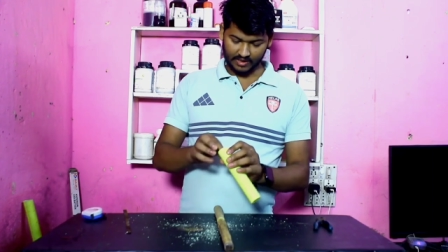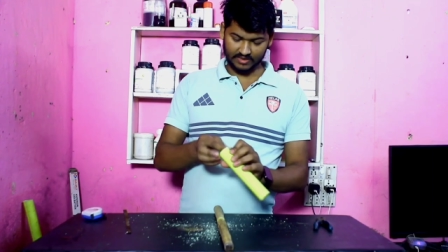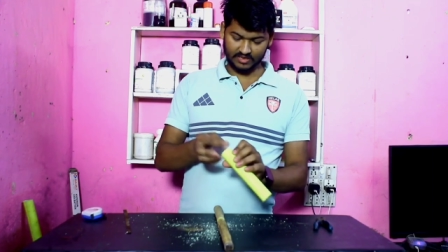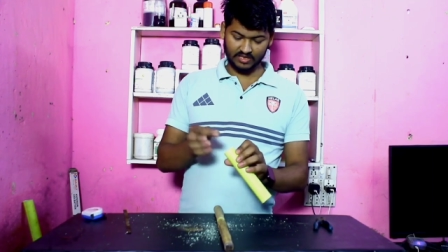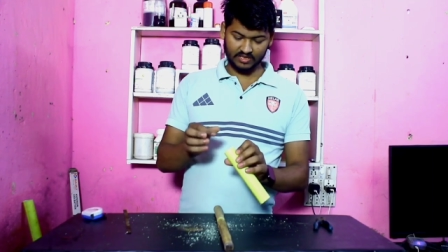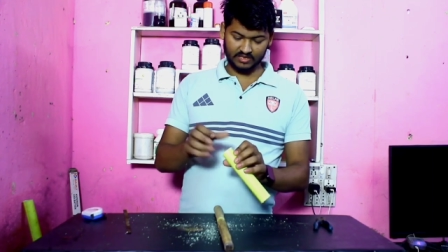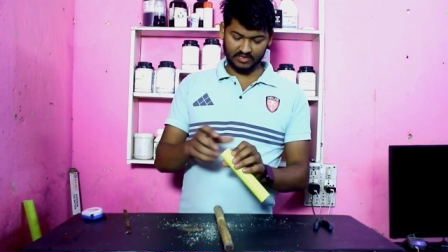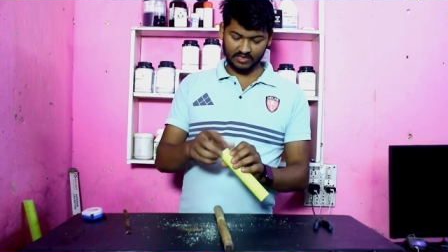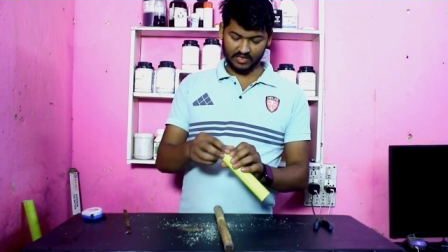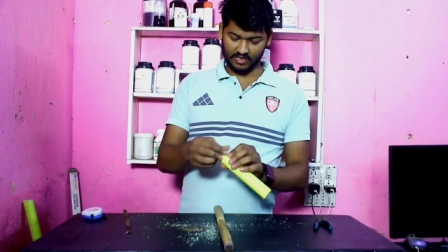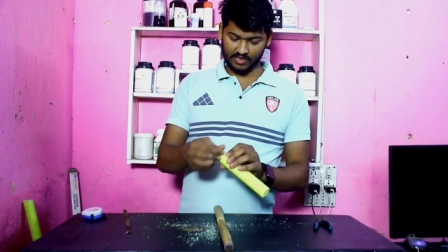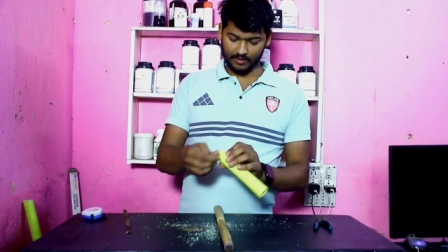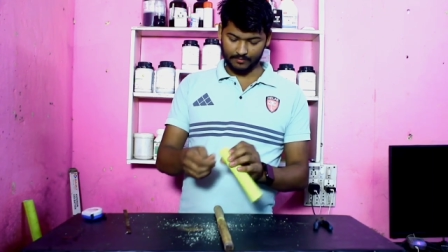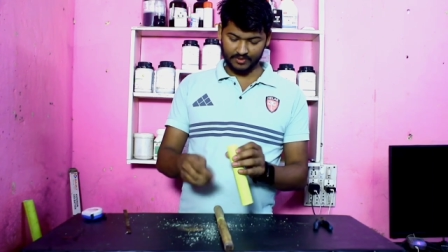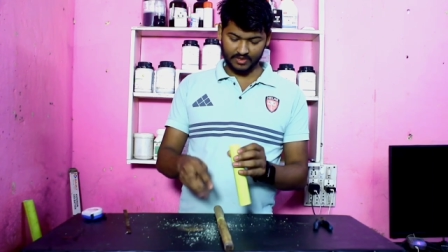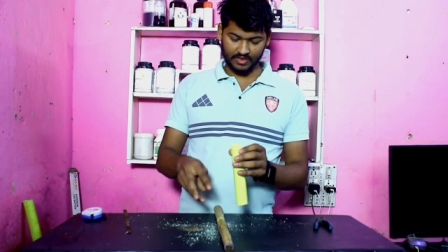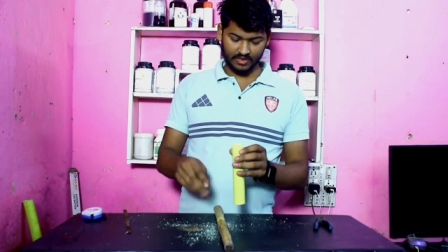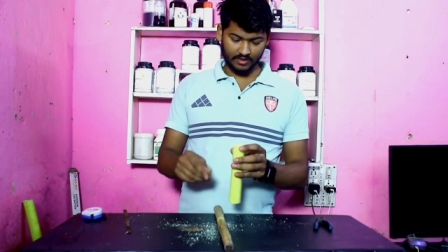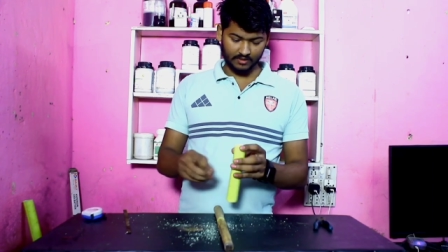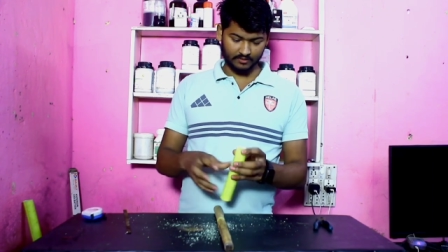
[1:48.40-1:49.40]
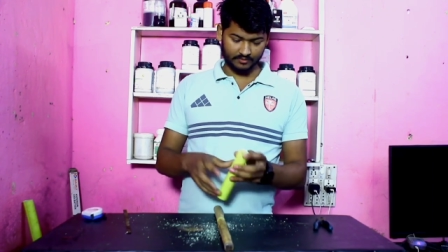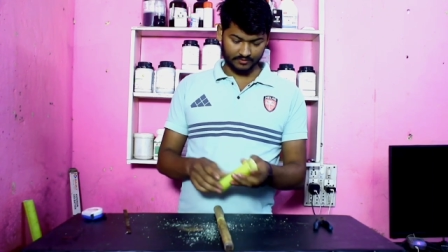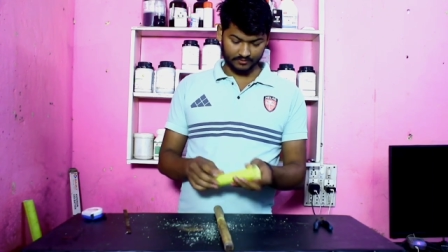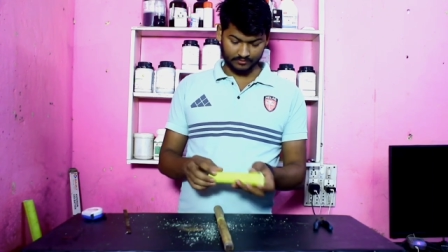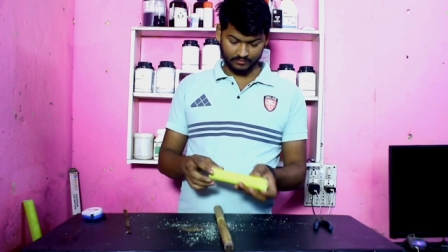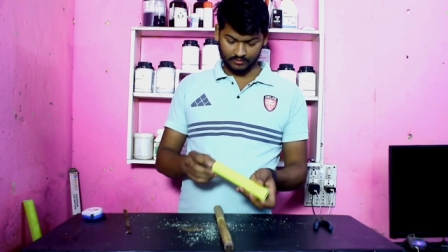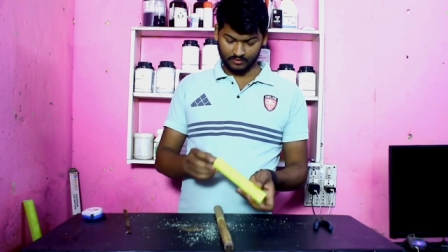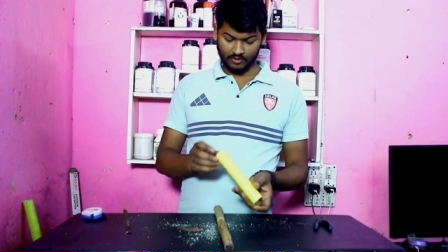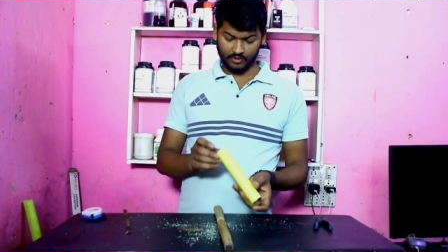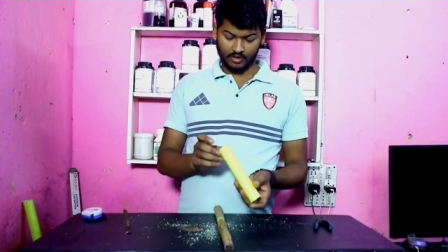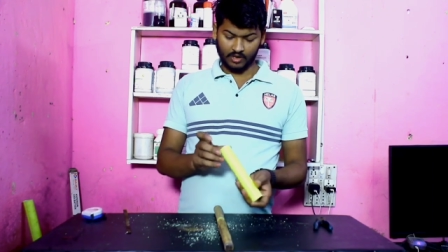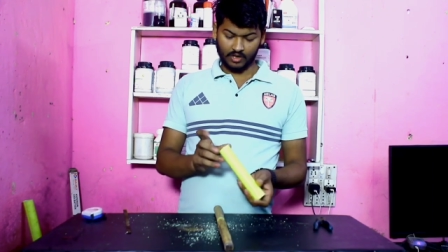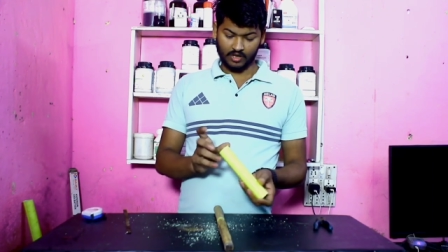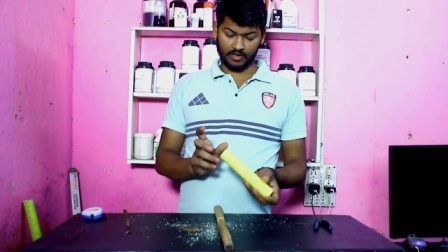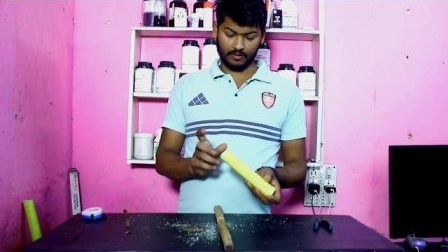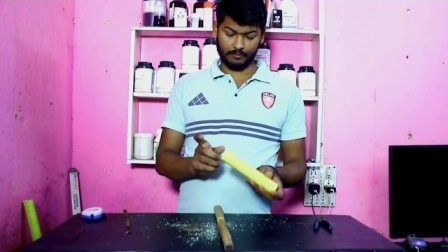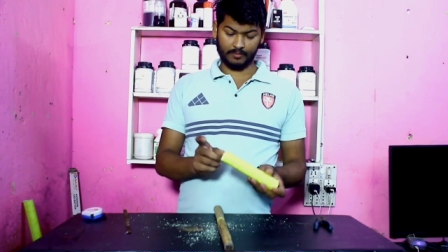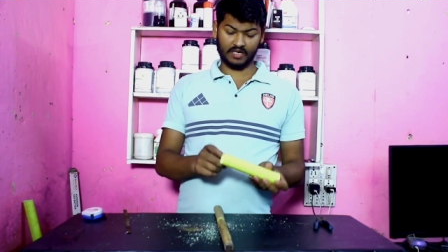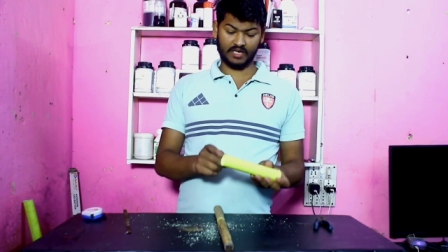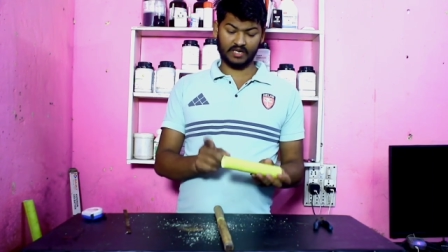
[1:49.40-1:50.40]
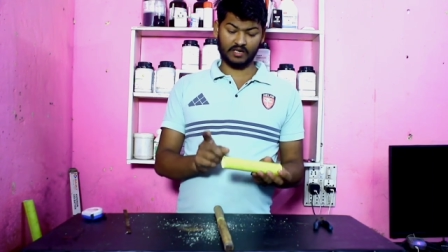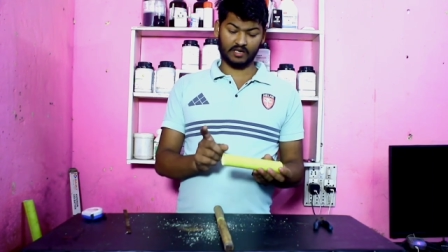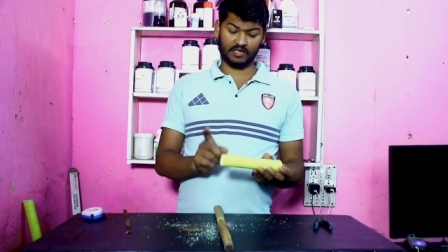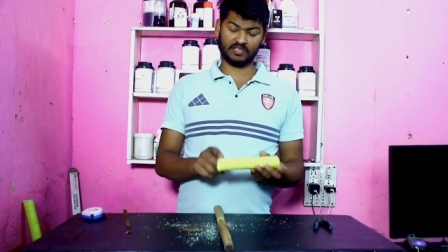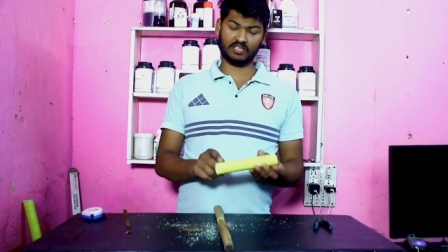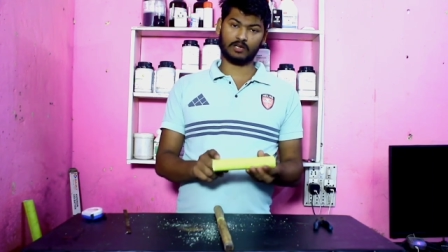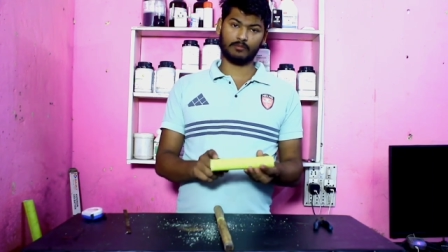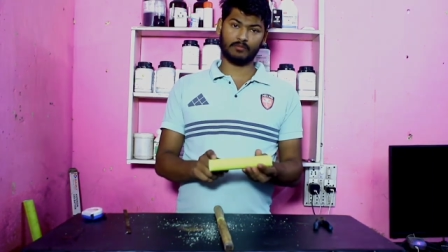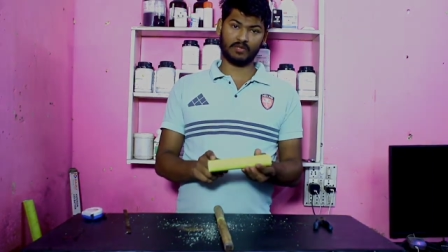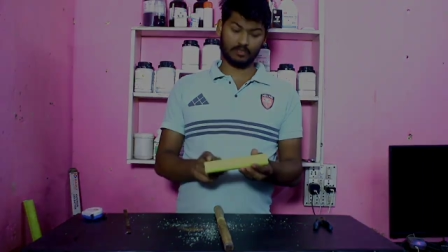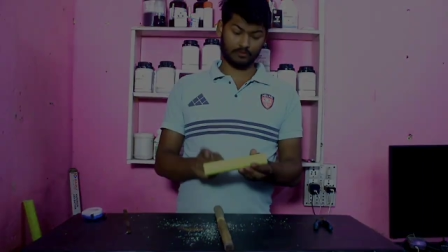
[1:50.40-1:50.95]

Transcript: बाकी इतना काफी है मैंने अंदर